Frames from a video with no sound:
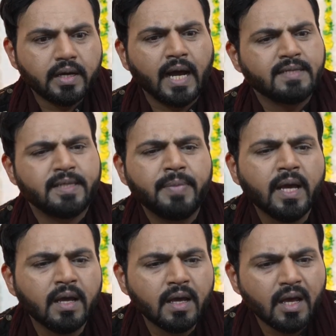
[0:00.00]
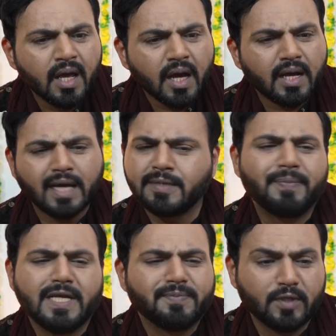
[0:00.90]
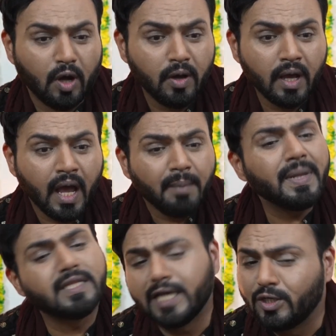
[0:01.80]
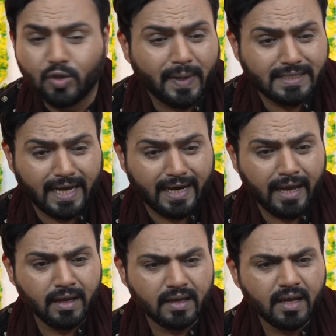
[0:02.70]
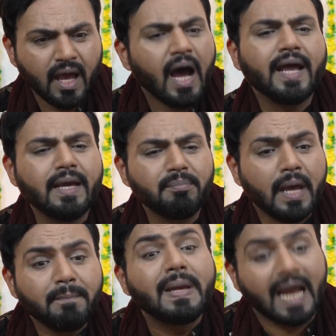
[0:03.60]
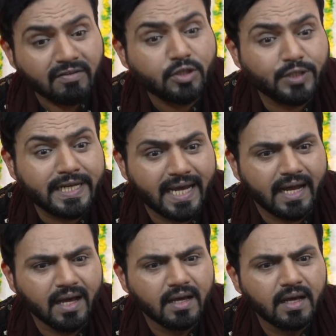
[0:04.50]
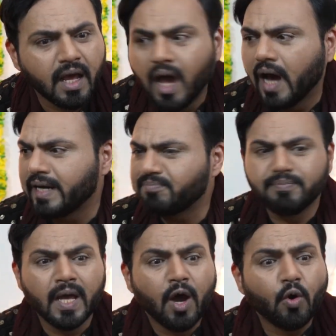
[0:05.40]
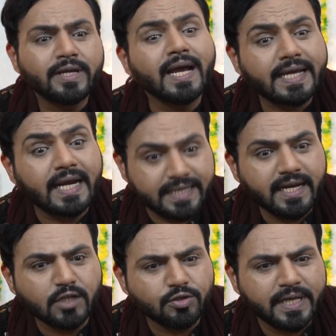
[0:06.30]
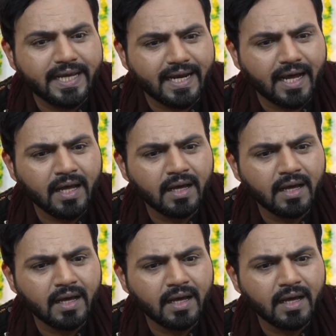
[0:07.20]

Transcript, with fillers: कासिम कासिम प्लीज बताओ मेरा दिल डूबा जा रहा है अरे बिलावल तो ठीक है ना अरे उनका कंटेनर तो ठीक है ना